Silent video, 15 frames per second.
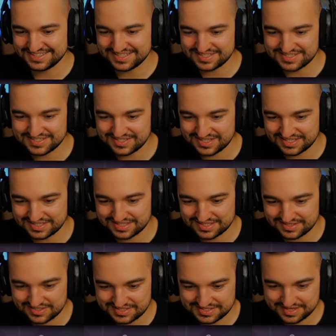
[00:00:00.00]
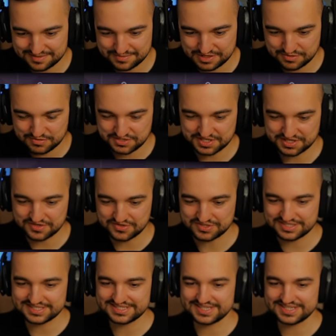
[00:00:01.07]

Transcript: I co, dostałem jakąś nagrodę